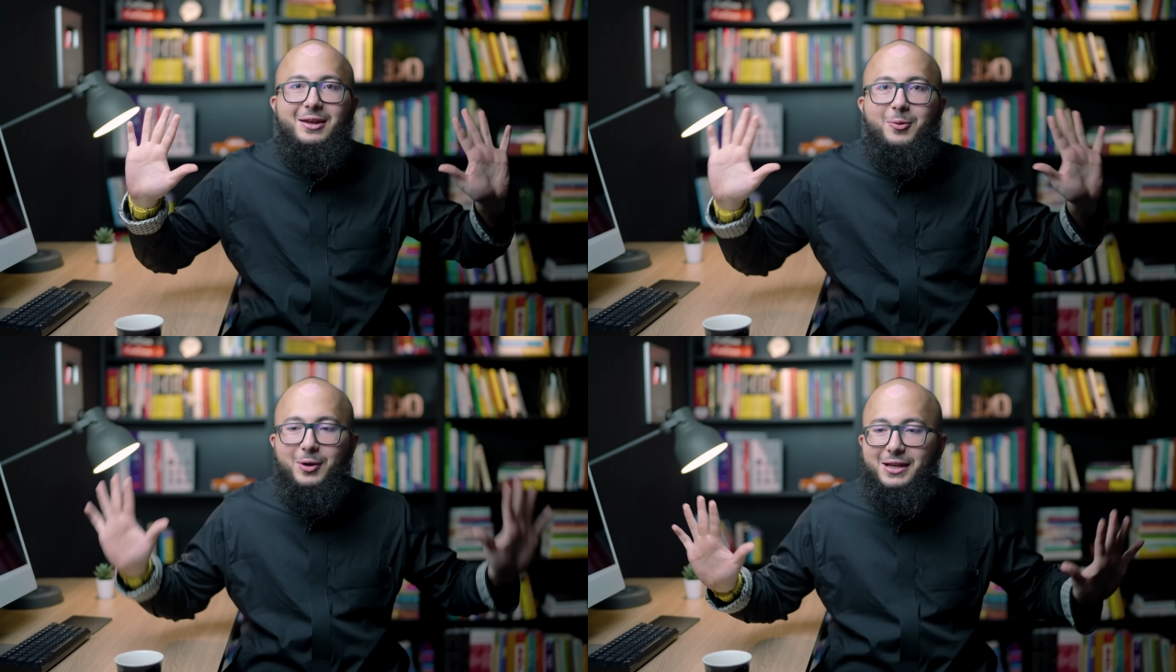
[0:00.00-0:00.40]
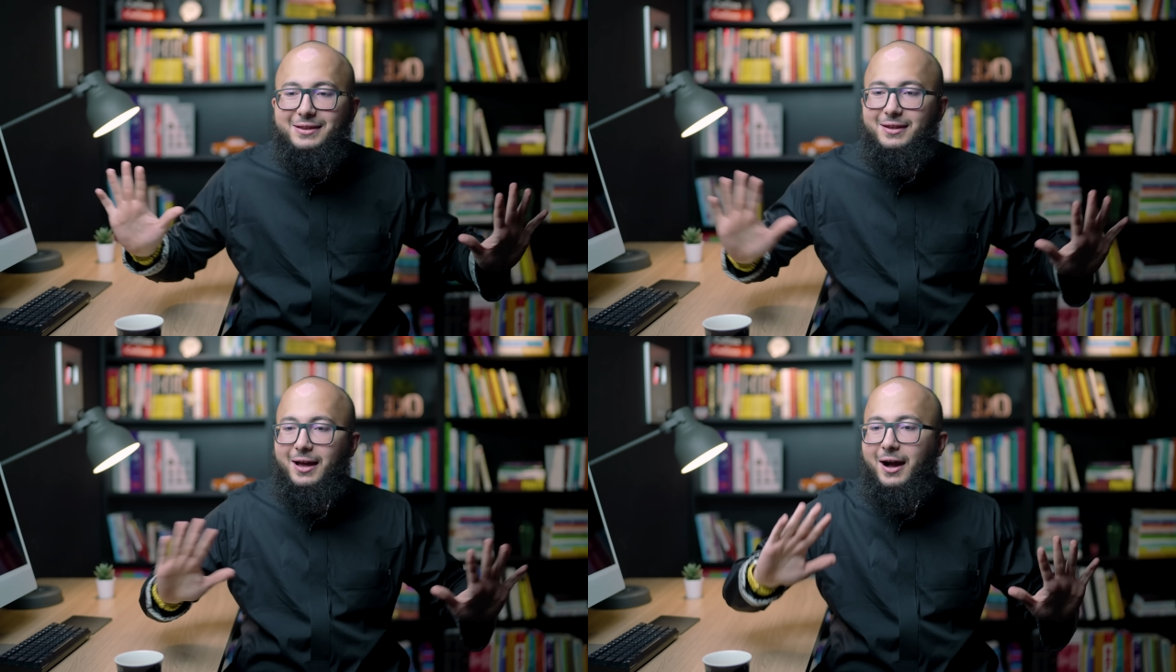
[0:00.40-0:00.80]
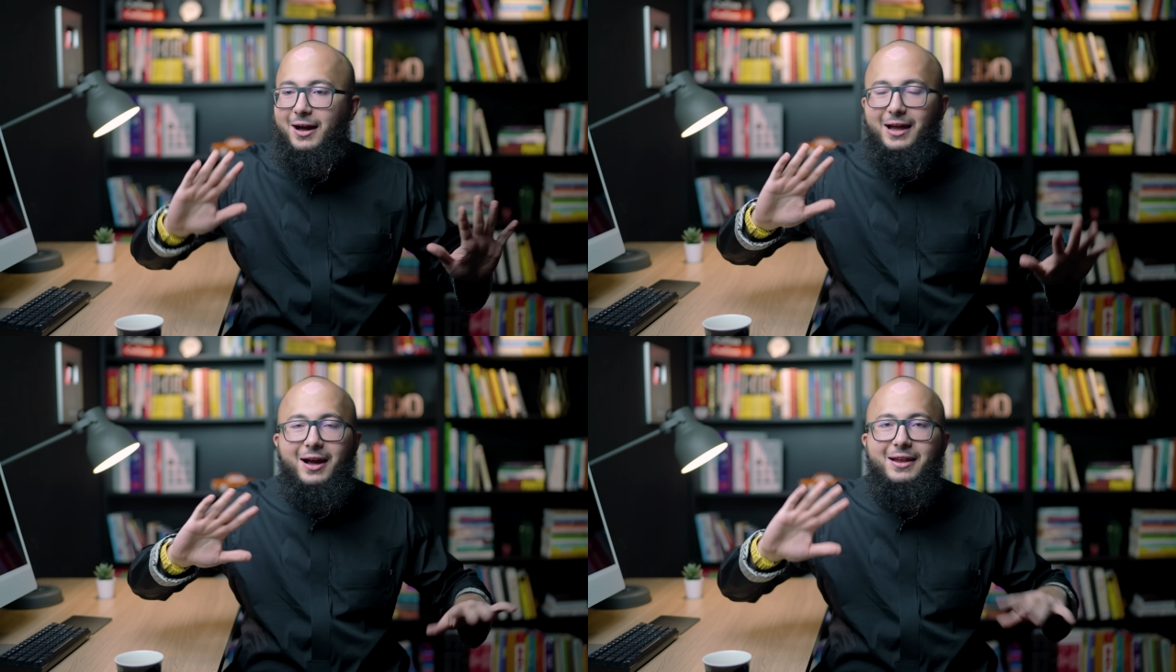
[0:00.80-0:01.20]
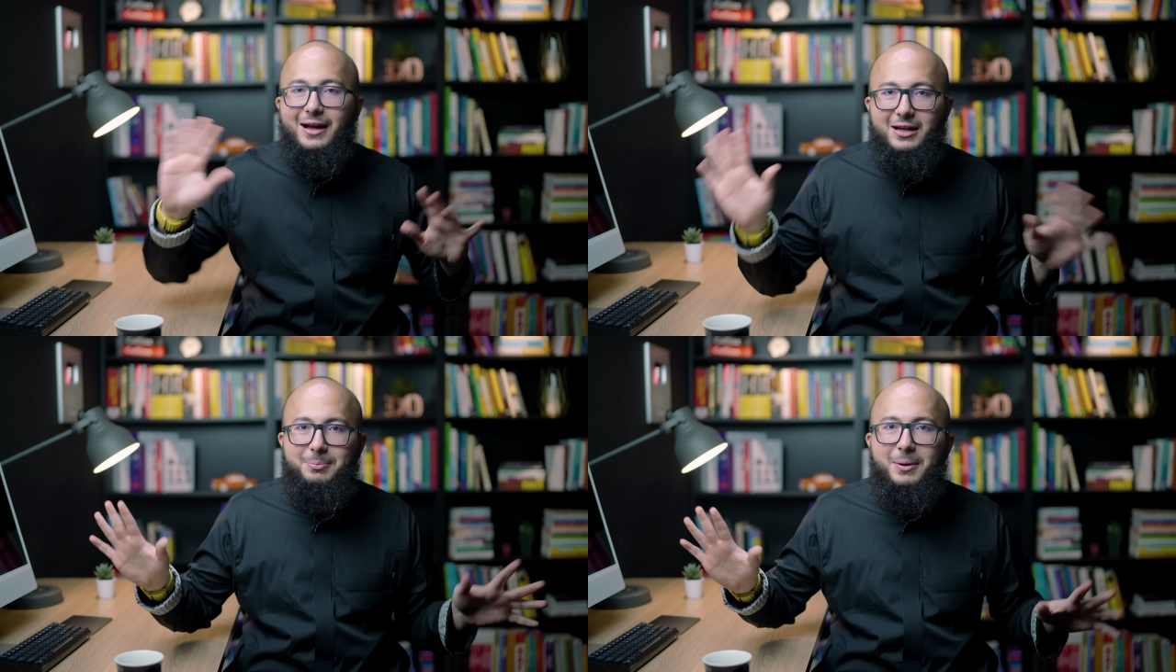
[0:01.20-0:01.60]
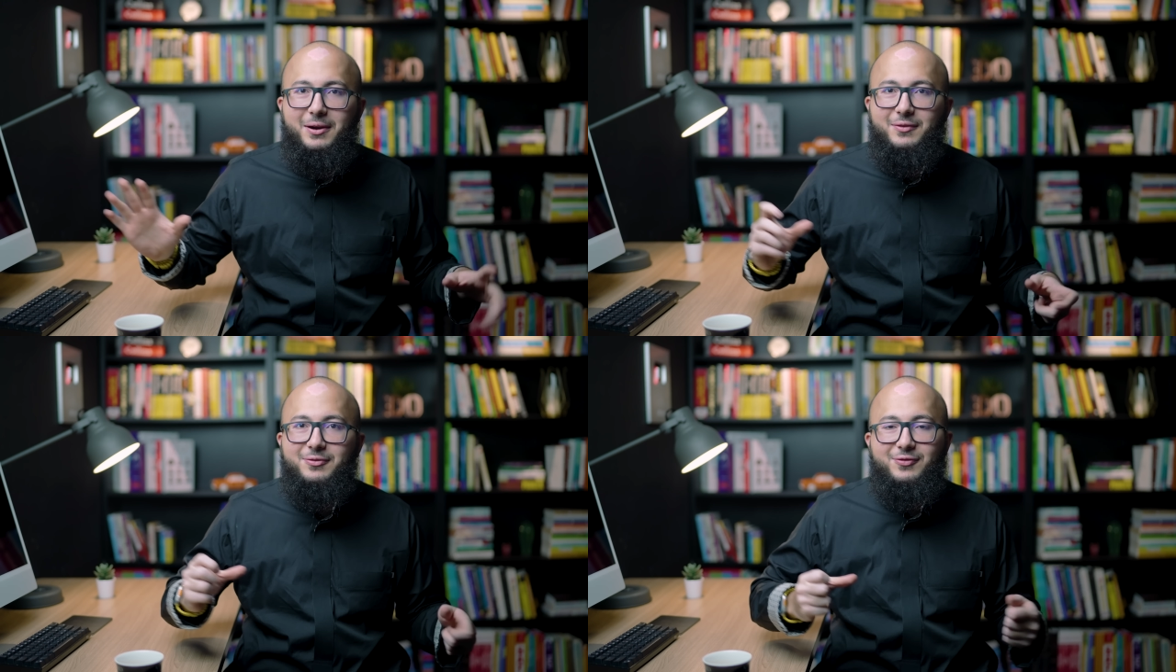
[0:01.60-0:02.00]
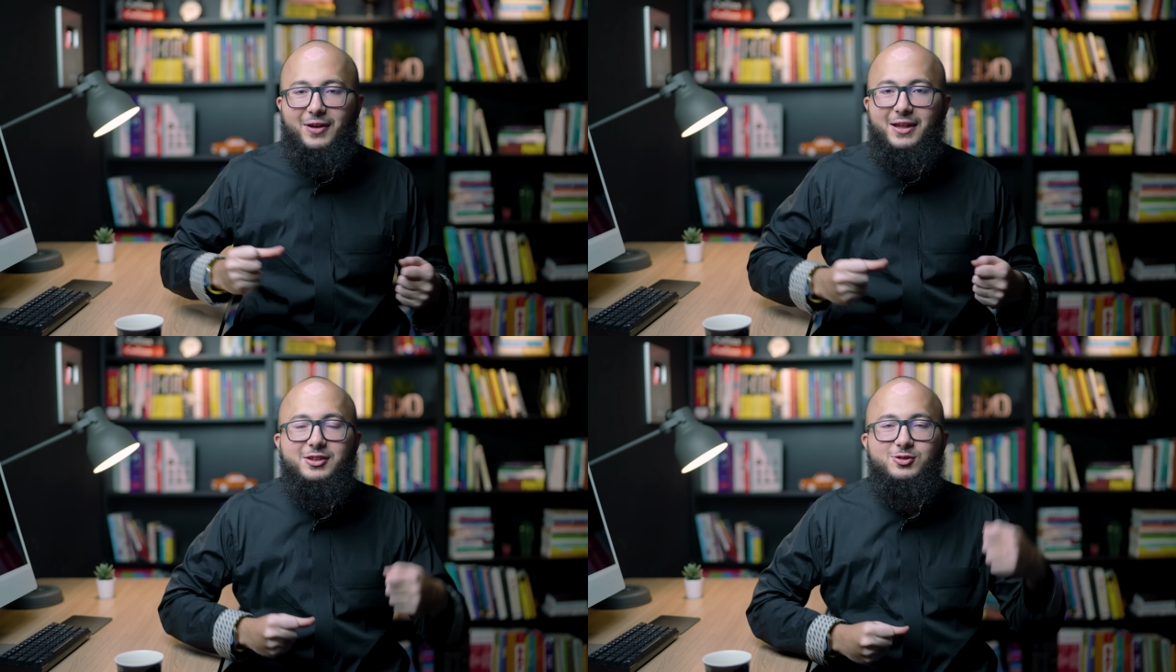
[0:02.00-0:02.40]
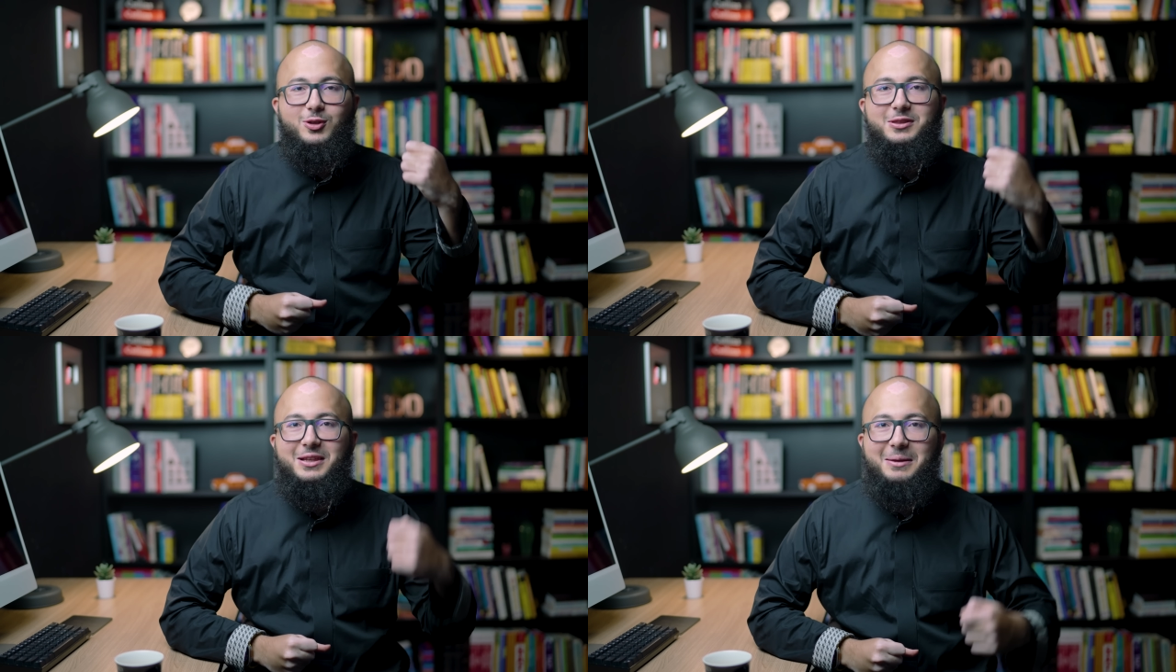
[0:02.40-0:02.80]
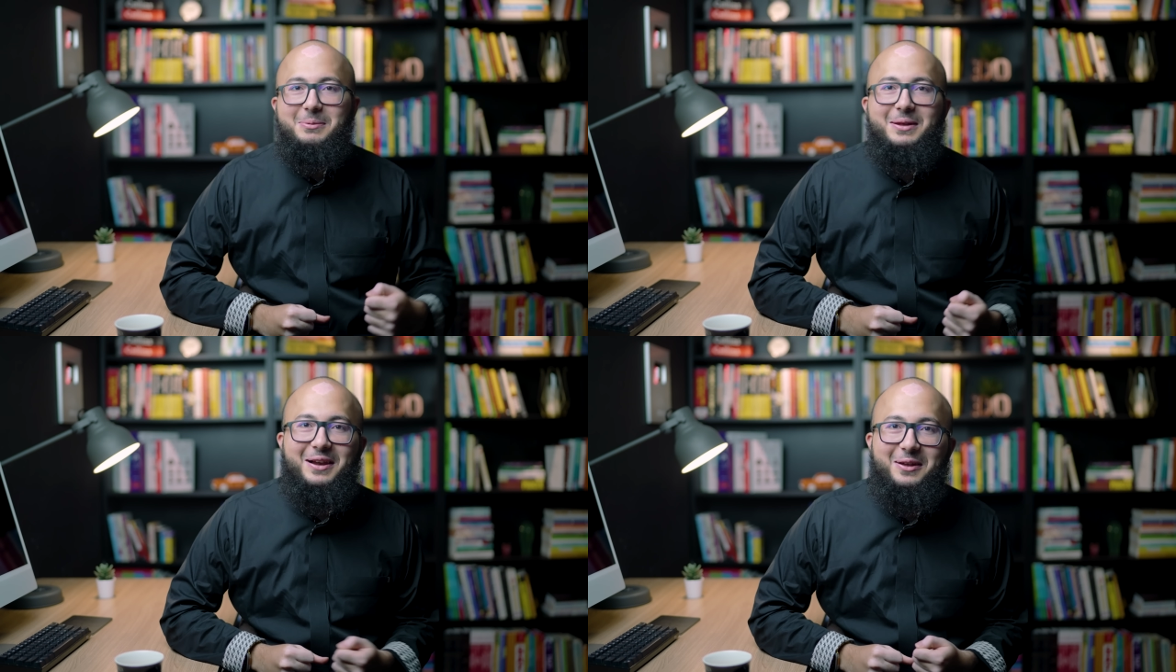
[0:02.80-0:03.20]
ولد الاخ الاكبر عندي سلطه كبيره على